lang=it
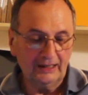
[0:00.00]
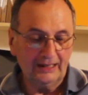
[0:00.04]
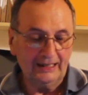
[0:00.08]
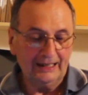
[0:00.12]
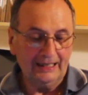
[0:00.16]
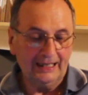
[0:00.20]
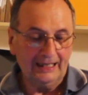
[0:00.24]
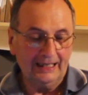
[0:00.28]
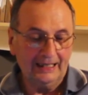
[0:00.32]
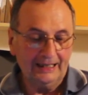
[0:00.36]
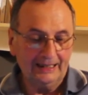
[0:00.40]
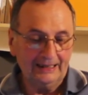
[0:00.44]

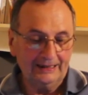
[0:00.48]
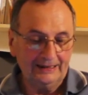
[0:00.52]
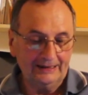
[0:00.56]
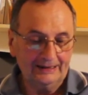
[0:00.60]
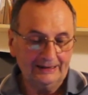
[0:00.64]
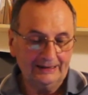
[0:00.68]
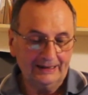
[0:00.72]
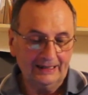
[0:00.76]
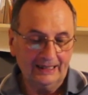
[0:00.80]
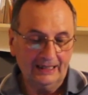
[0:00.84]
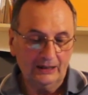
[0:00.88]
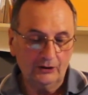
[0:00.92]

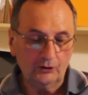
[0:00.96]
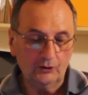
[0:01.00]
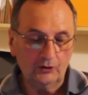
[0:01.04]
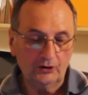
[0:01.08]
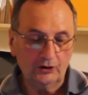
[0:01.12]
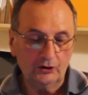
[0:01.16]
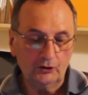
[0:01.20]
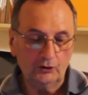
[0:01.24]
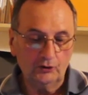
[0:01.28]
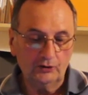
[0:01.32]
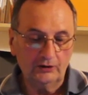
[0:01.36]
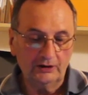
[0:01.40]
erediteranno il
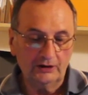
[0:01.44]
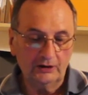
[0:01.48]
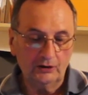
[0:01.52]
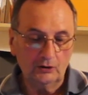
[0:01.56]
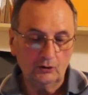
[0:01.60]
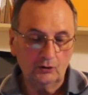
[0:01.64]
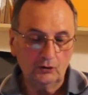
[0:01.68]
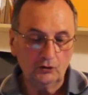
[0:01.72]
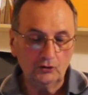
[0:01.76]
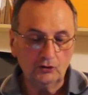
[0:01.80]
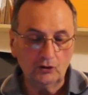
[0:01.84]
regno di Dio?